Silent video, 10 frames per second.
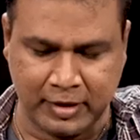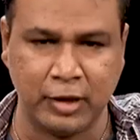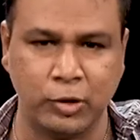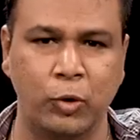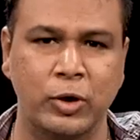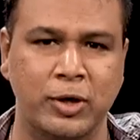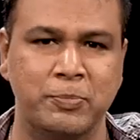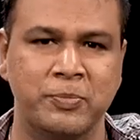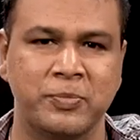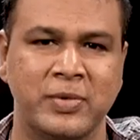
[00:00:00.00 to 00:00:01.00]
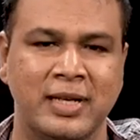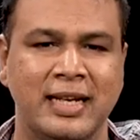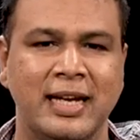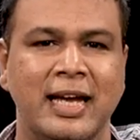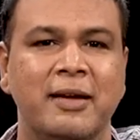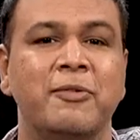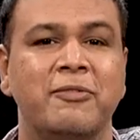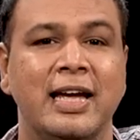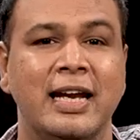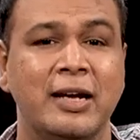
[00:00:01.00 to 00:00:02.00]
இந்த தோற்றம்
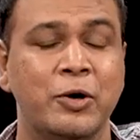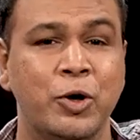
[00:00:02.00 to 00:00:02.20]
வேறு